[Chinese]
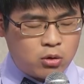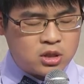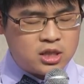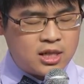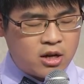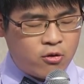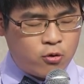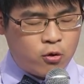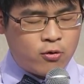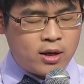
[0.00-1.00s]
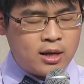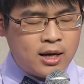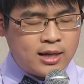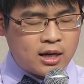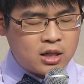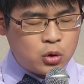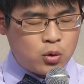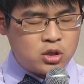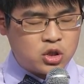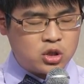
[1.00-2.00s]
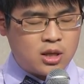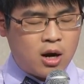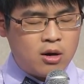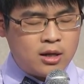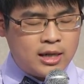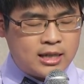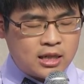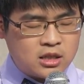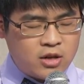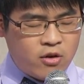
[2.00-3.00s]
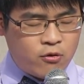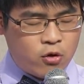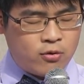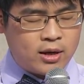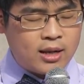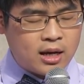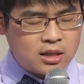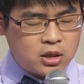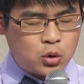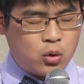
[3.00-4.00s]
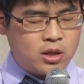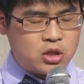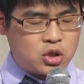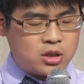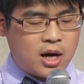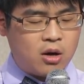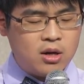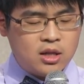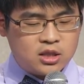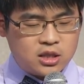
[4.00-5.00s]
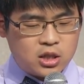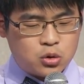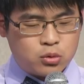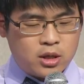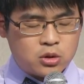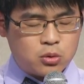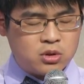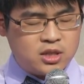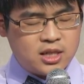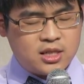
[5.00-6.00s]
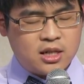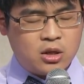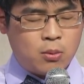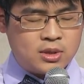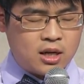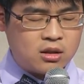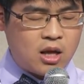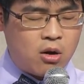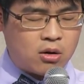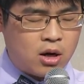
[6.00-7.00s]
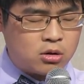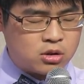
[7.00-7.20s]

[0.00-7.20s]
气、这样的福分，让更多人知道，也将这份福分让更多人知道。谢谢主耶稣，谢谢你，我们这样祷告都是